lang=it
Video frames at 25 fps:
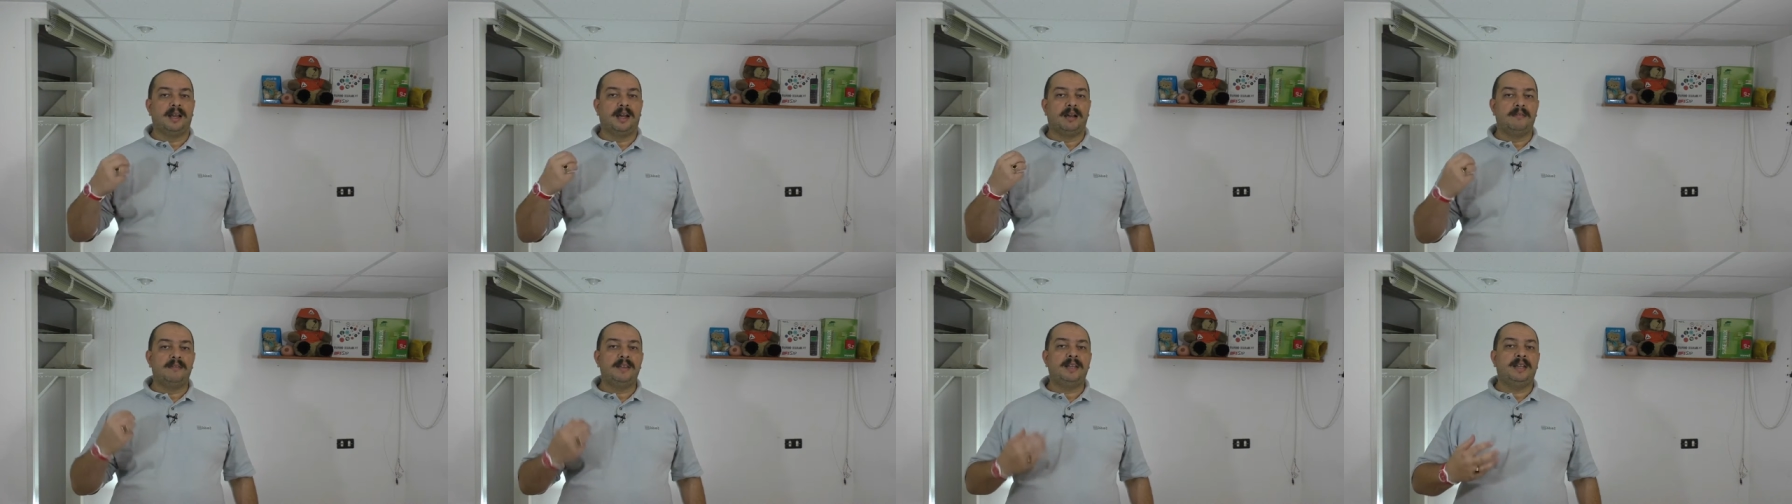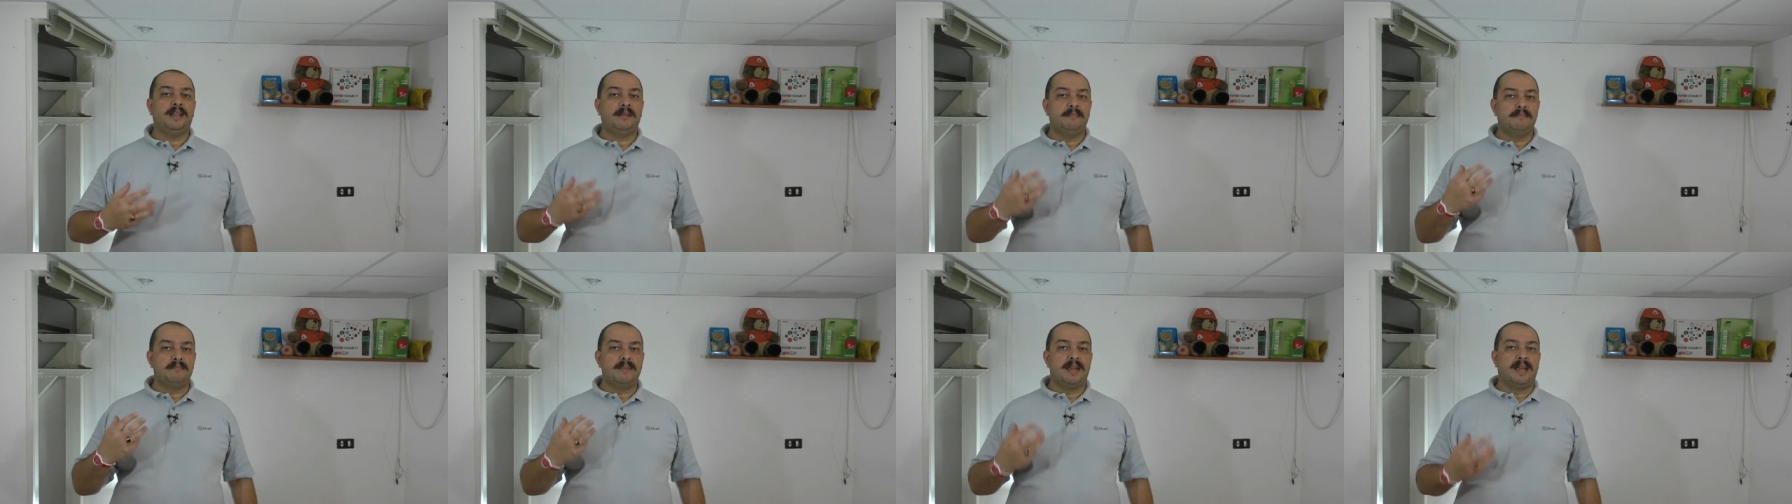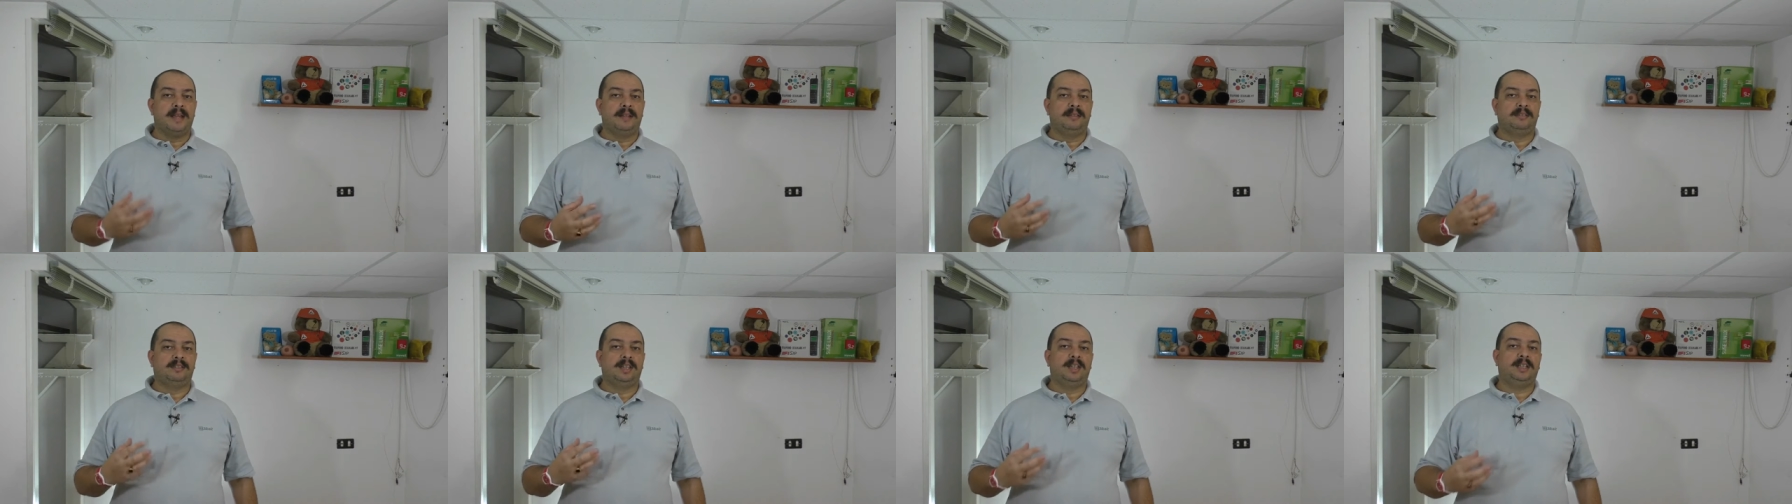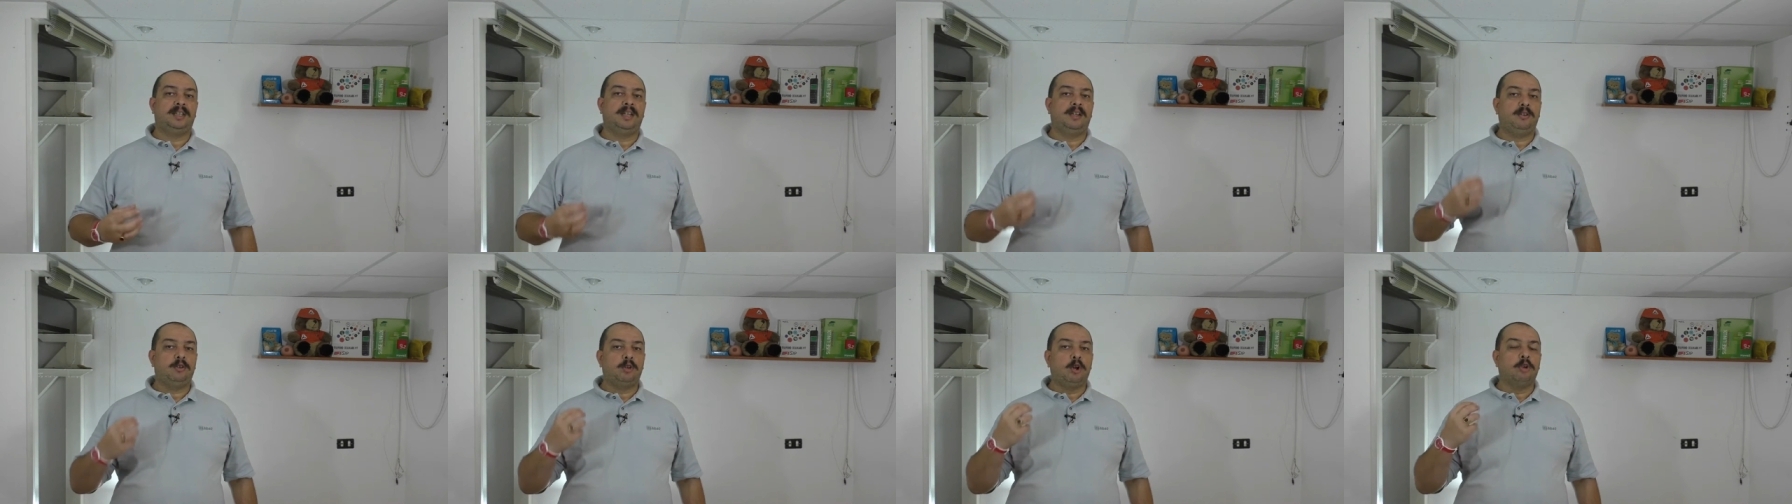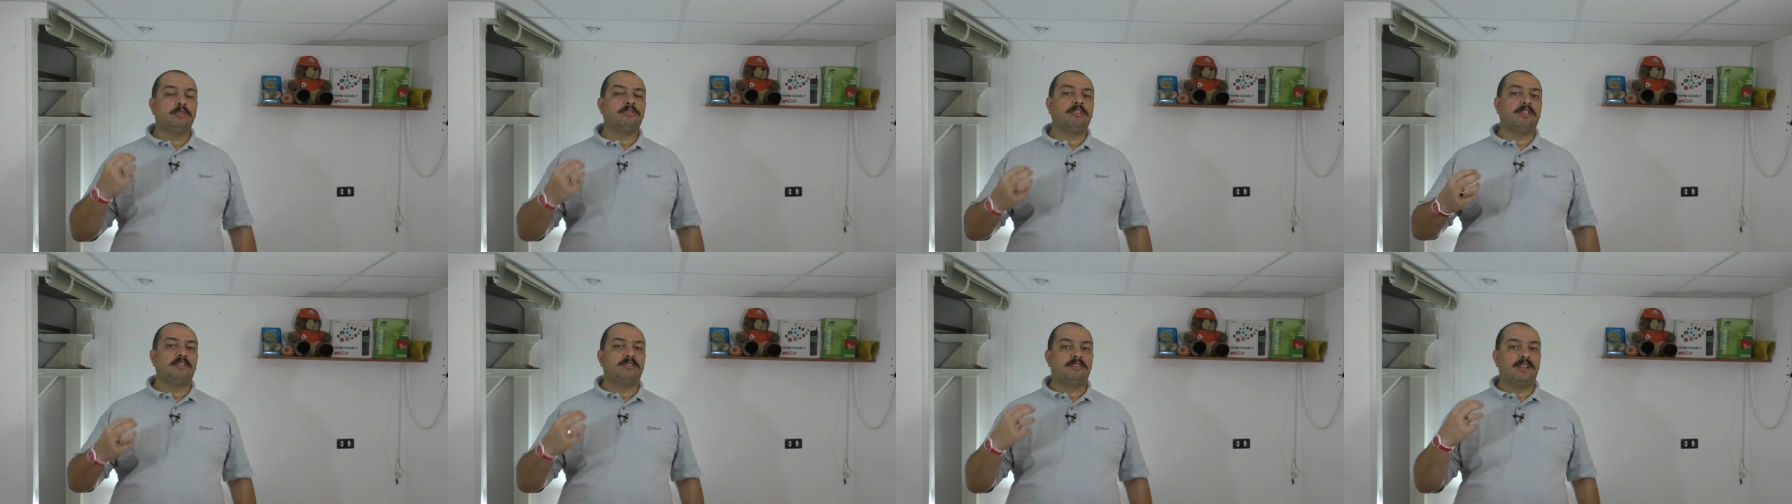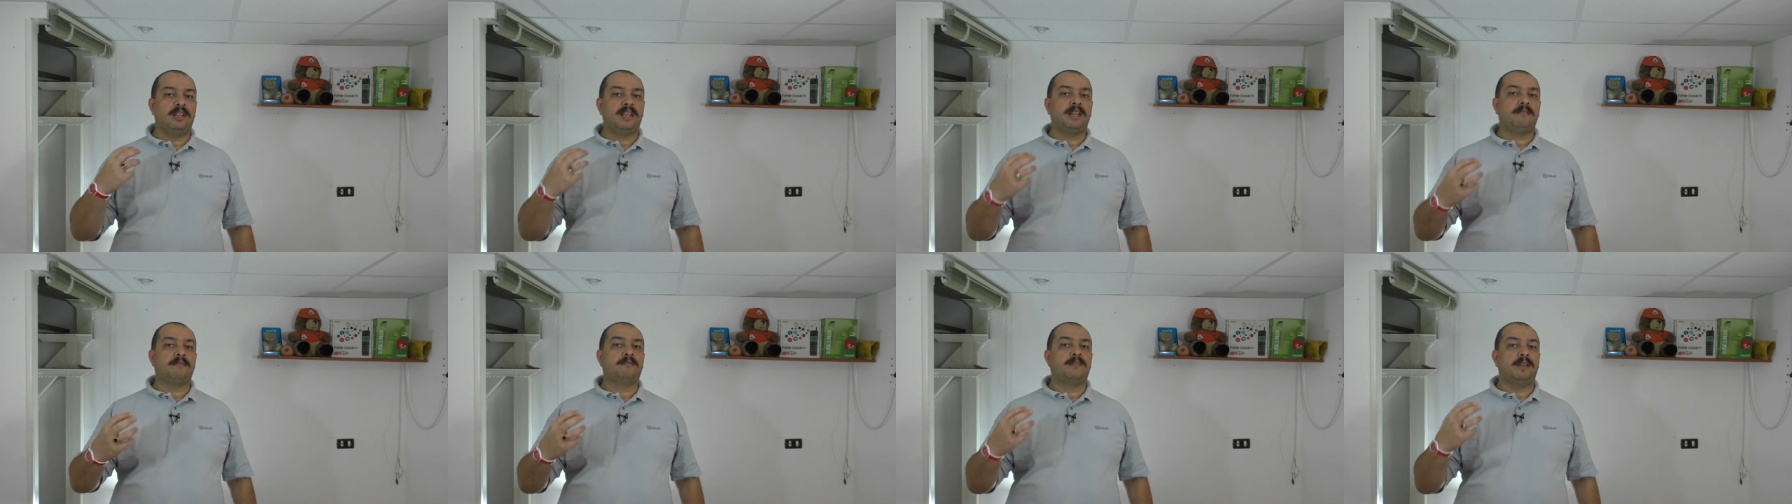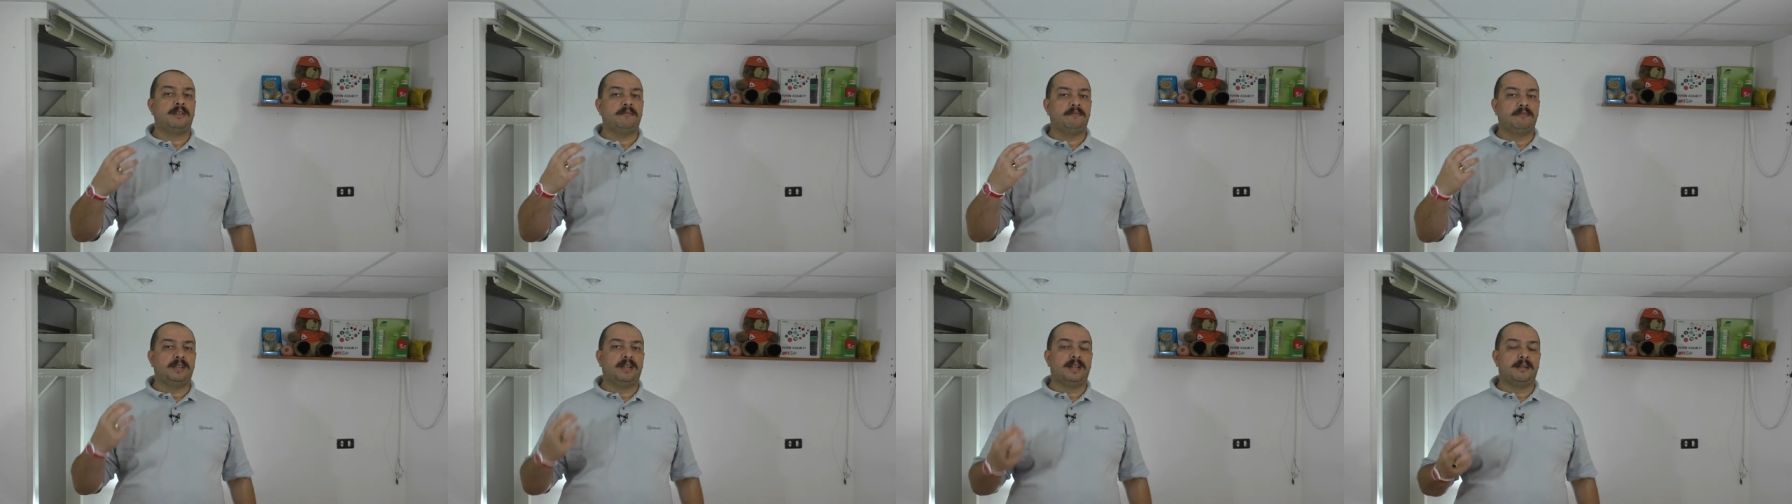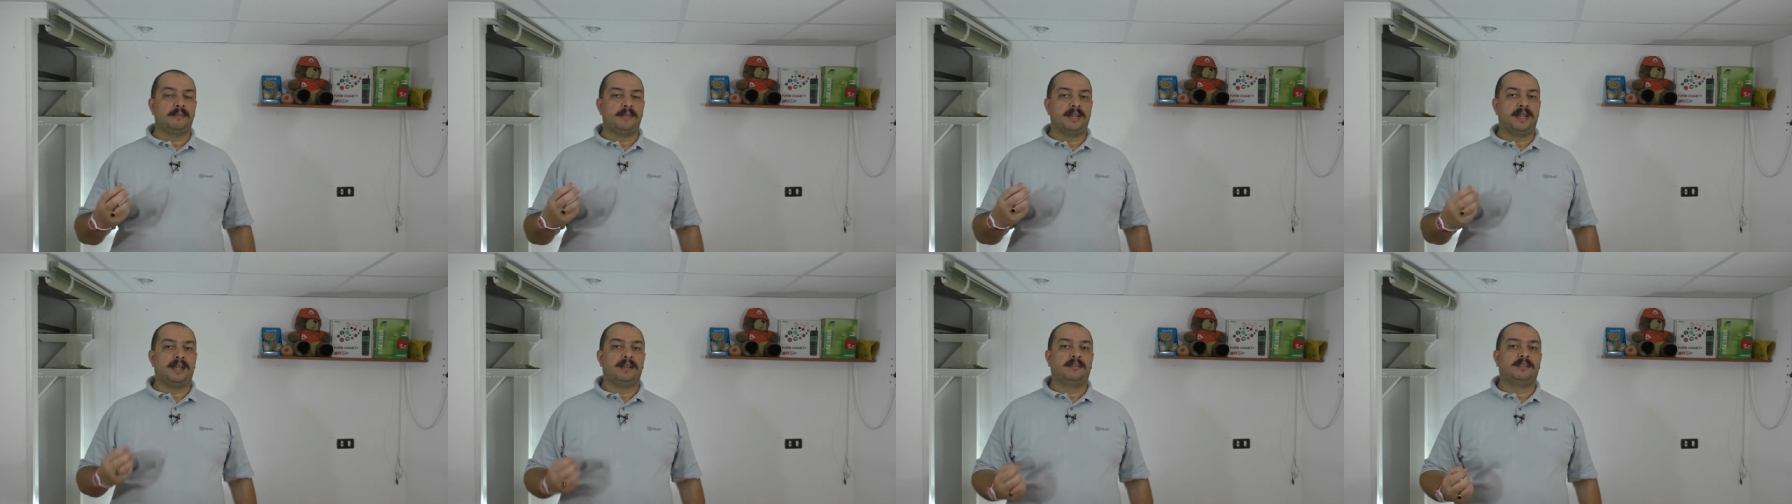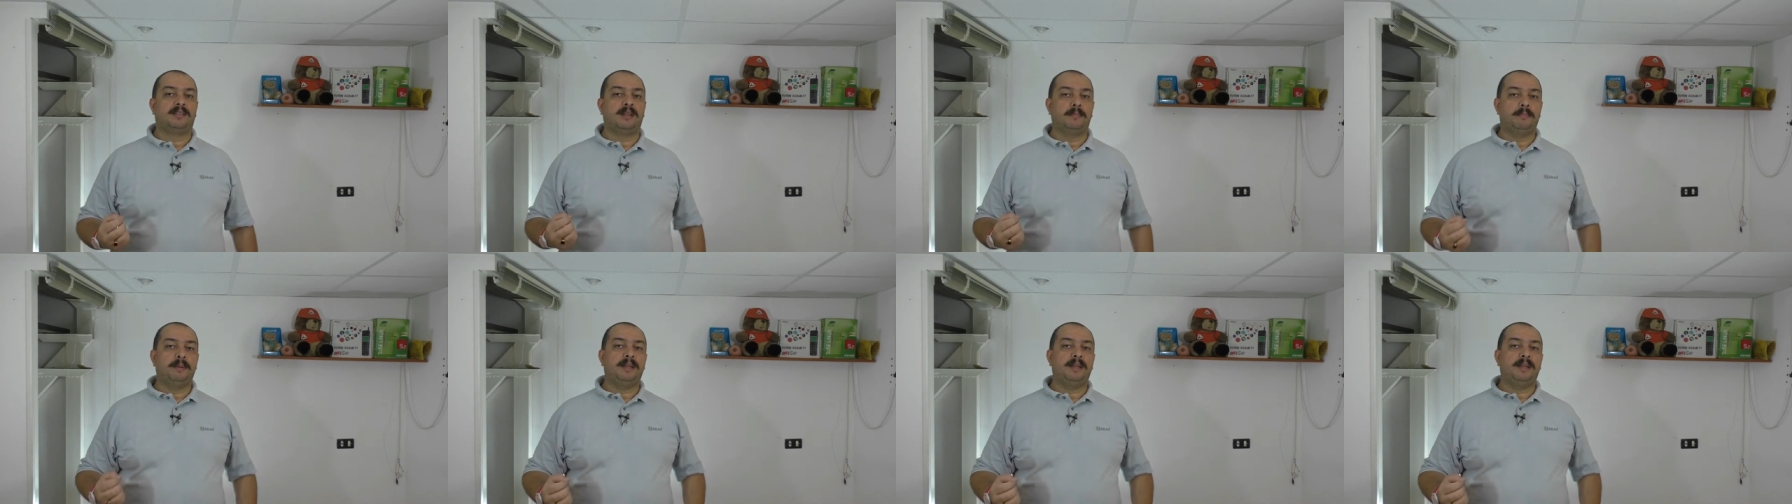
avere in mente che cosa serve veramente,